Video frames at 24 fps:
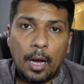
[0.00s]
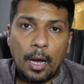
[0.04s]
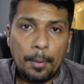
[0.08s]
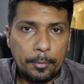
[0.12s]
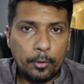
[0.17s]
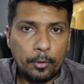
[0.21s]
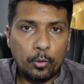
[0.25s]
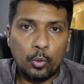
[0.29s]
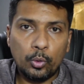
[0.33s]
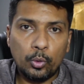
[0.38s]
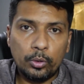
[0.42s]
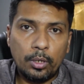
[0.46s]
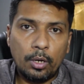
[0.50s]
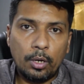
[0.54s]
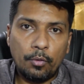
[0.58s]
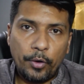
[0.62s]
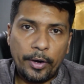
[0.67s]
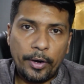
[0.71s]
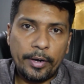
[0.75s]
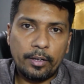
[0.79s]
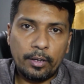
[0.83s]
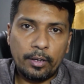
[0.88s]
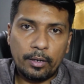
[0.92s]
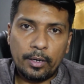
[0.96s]
आपने खुद
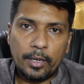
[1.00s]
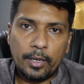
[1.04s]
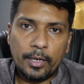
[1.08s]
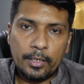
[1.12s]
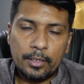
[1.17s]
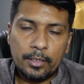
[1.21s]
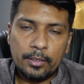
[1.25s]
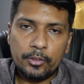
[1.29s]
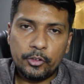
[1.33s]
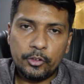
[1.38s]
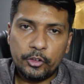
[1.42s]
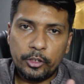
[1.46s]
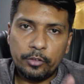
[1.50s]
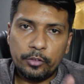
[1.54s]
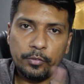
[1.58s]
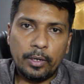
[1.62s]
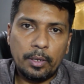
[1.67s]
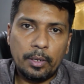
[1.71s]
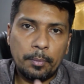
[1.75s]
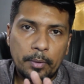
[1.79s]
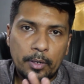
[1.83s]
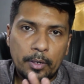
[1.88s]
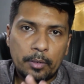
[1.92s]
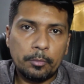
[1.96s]
अवॉइड करना है शेयरिंग
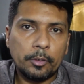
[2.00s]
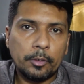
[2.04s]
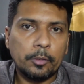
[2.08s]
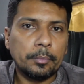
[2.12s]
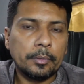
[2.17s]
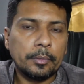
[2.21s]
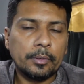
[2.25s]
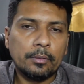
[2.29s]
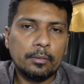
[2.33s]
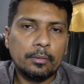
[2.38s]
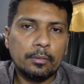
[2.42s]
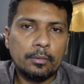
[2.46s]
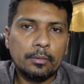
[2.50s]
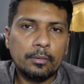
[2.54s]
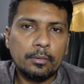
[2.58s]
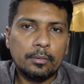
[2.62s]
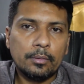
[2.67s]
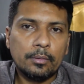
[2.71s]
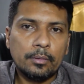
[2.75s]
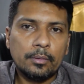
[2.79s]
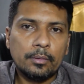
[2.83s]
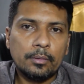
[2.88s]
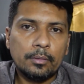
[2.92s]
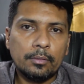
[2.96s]
वाले अपार्टमेंट पे
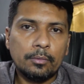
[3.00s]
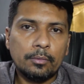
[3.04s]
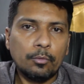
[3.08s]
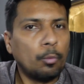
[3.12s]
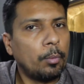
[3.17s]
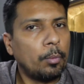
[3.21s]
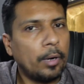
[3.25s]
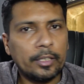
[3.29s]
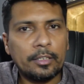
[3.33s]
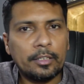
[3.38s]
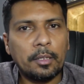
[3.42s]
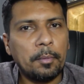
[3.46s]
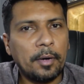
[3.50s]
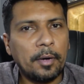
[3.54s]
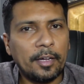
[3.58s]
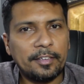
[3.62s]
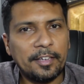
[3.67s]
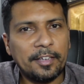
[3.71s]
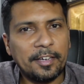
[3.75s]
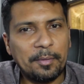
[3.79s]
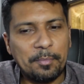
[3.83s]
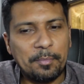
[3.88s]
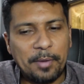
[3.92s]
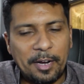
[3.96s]
वो बात की
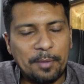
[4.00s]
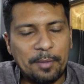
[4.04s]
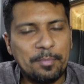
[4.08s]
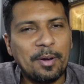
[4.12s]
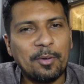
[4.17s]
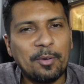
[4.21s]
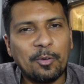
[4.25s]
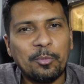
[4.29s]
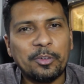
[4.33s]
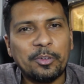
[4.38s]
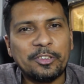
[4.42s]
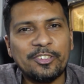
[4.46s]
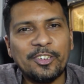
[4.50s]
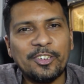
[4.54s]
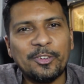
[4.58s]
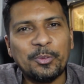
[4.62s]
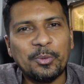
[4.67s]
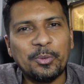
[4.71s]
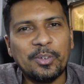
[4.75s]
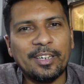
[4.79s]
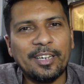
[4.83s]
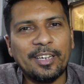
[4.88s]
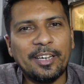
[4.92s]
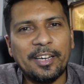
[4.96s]
बात है कि मैं पे आपको मशवरा
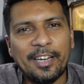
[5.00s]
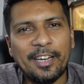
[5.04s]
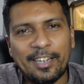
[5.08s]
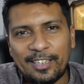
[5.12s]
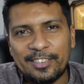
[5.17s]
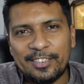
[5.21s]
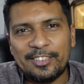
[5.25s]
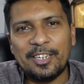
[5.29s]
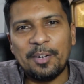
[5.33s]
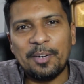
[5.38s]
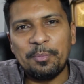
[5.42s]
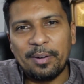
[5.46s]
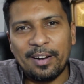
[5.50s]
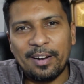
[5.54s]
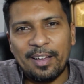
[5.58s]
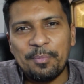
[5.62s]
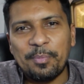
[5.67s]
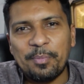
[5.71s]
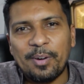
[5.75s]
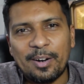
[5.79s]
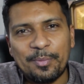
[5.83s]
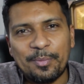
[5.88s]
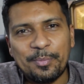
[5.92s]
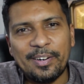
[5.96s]
दूंगा कि एक अच्छा बड़ा
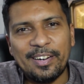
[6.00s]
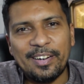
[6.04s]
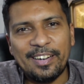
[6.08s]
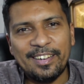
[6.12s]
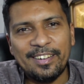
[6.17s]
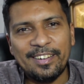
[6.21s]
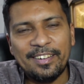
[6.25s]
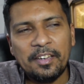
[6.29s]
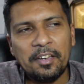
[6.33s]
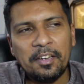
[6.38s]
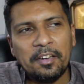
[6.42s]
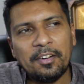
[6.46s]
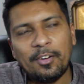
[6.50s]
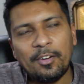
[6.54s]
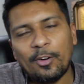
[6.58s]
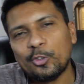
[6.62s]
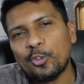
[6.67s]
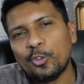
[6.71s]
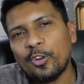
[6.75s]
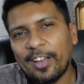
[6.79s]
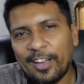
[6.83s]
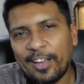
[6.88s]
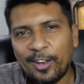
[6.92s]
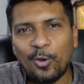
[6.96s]
अपार्टमेंट लें और
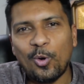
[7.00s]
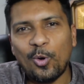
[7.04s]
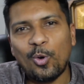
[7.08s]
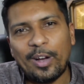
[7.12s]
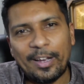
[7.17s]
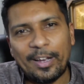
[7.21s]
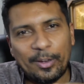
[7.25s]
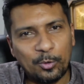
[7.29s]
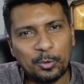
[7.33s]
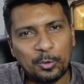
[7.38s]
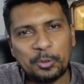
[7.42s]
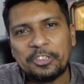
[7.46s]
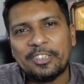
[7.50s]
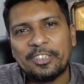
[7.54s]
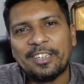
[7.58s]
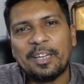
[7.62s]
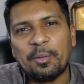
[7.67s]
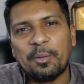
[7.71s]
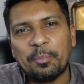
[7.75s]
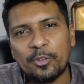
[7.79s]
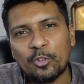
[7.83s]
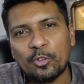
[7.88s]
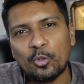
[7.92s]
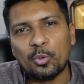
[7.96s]
जो नए लोग आए उनको
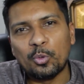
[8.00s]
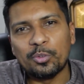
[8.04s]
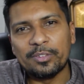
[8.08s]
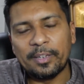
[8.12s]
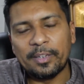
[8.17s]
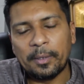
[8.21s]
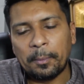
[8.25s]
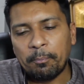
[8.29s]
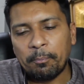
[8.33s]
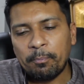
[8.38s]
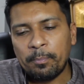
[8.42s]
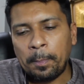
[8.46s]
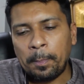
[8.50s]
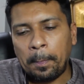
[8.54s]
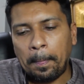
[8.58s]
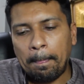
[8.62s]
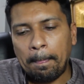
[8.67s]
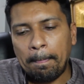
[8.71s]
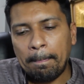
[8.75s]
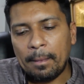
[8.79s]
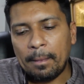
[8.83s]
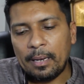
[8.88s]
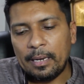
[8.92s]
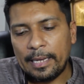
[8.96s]
शेयरिंग पे ज़रूर दें
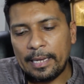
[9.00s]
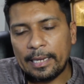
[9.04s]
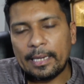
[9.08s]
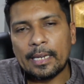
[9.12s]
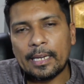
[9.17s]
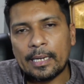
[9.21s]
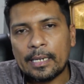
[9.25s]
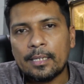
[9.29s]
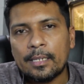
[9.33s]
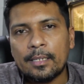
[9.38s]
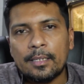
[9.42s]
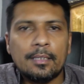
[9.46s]
लेकिन